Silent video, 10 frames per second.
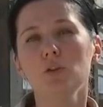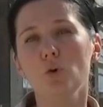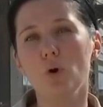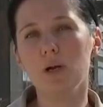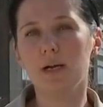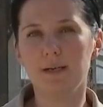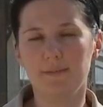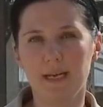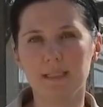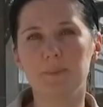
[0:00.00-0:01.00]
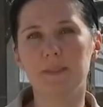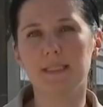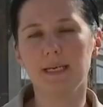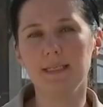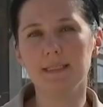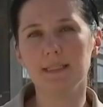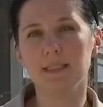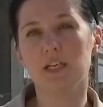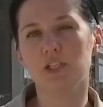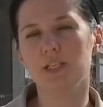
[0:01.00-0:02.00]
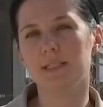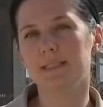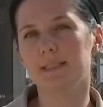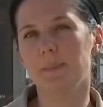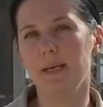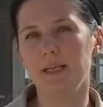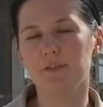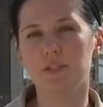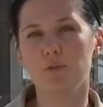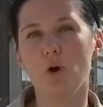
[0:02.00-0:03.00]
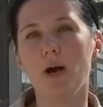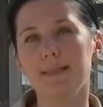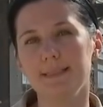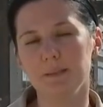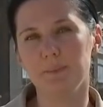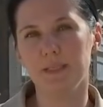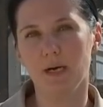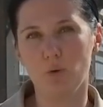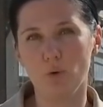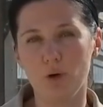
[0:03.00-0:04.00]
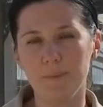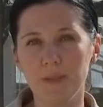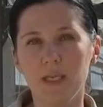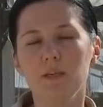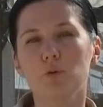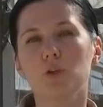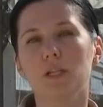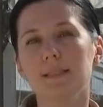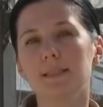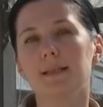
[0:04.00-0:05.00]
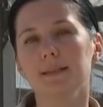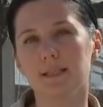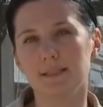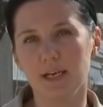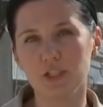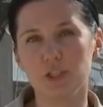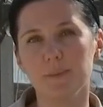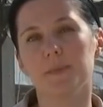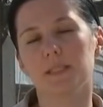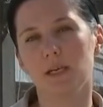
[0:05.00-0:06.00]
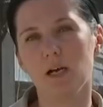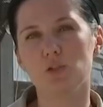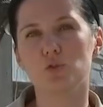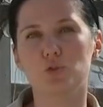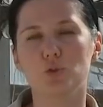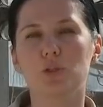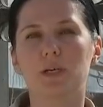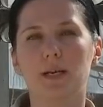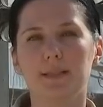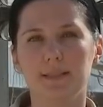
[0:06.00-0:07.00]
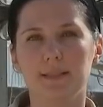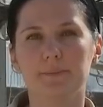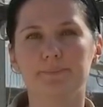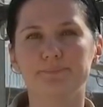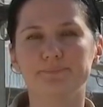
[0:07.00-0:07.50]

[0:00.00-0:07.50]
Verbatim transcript: Но, как говорят специалисты, даже если заболел всего один педагог, его класс однозначно сразу ждет карантин.